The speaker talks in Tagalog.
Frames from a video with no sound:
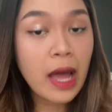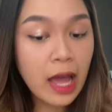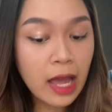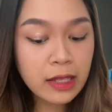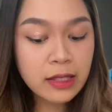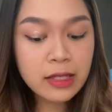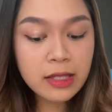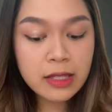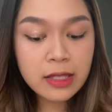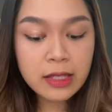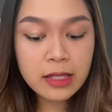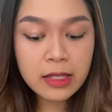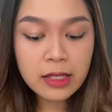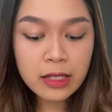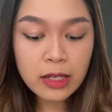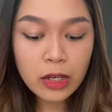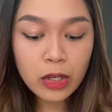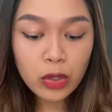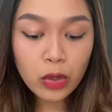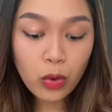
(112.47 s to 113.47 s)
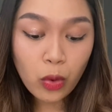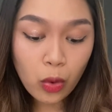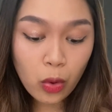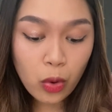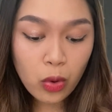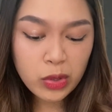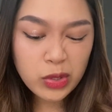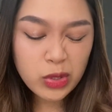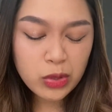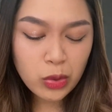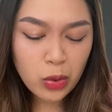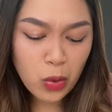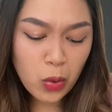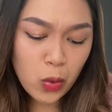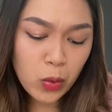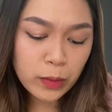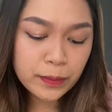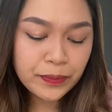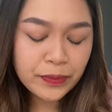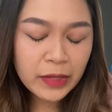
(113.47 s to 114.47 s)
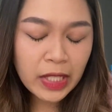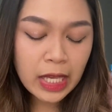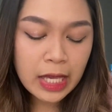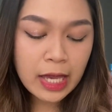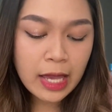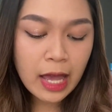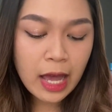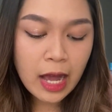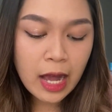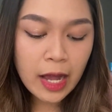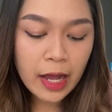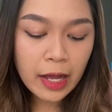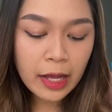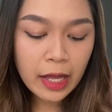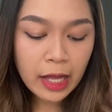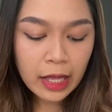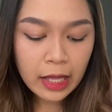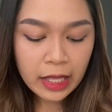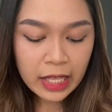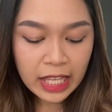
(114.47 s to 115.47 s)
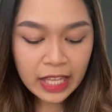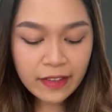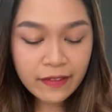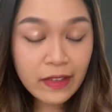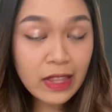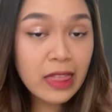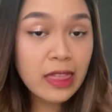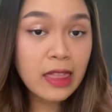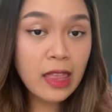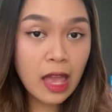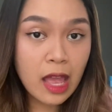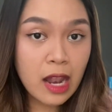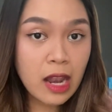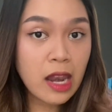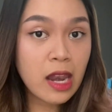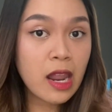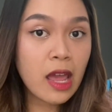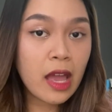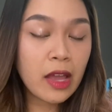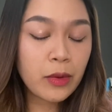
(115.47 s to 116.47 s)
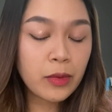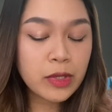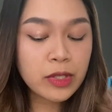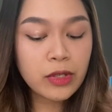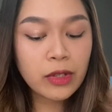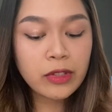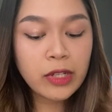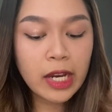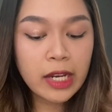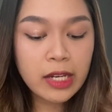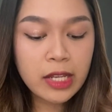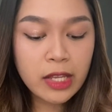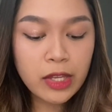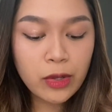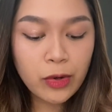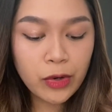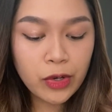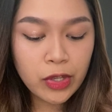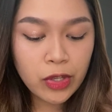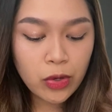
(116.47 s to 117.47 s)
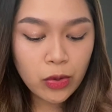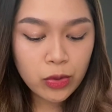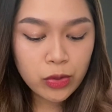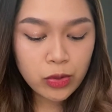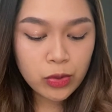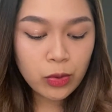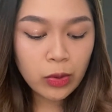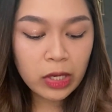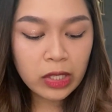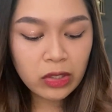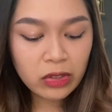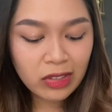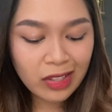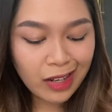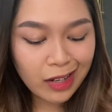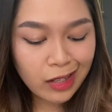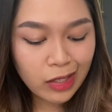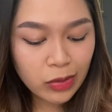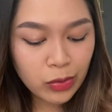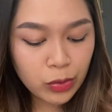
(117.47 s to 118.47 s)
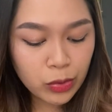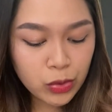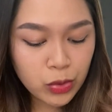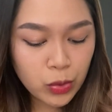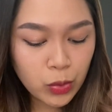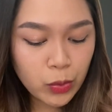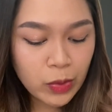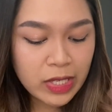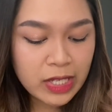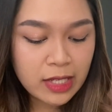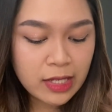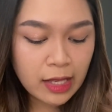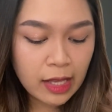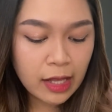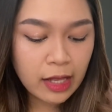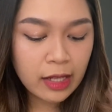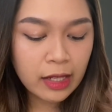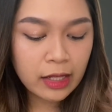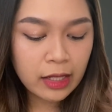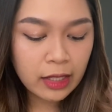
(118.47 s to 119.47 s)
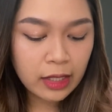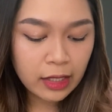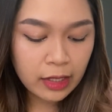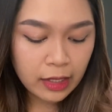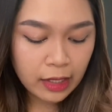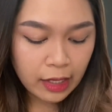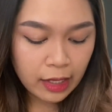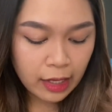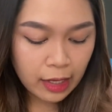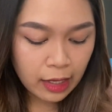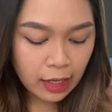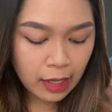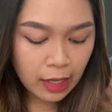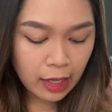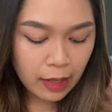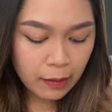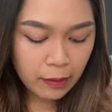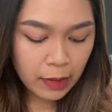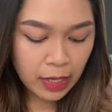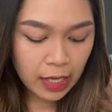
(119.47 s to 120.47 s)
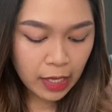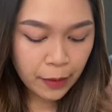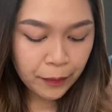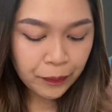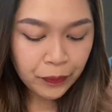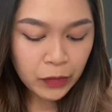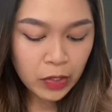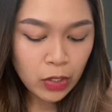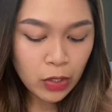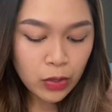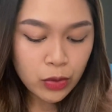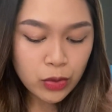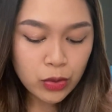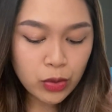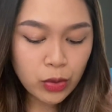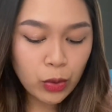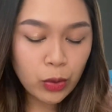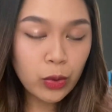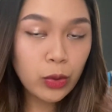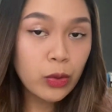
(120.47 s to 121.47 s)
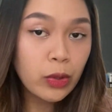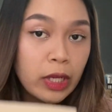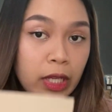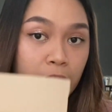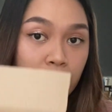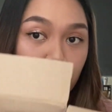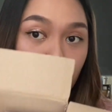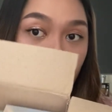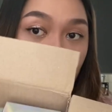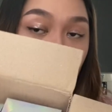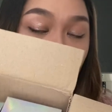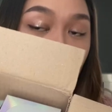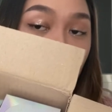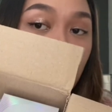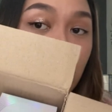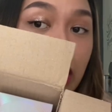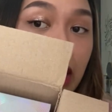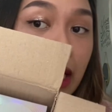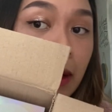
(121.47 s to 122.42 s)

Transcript: ads ko. So, kaya, even then, I was already curious kung ano talaga tong Duisel M. So, ito yung